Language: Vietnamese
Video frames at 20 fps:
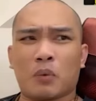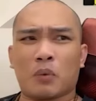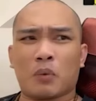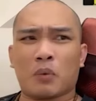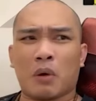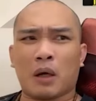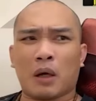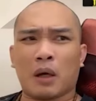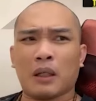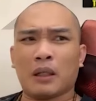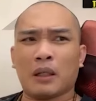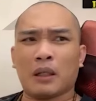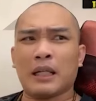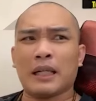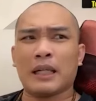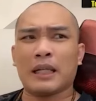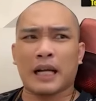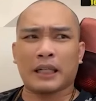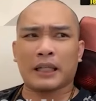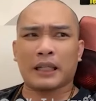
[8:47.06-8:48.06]
của
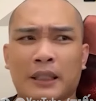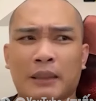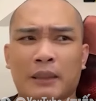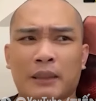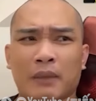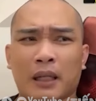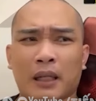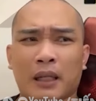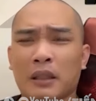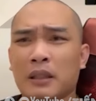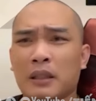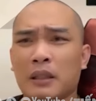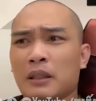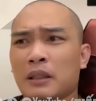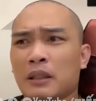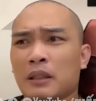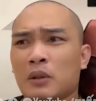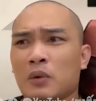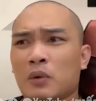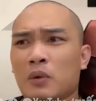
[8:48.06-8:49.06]
nên ai khi mà
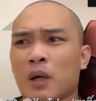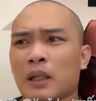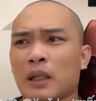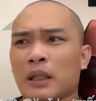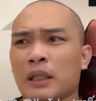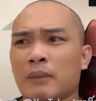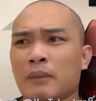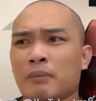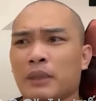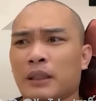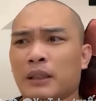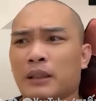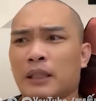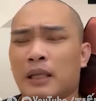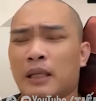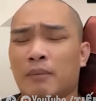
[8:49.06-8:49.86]
khoác lên mình để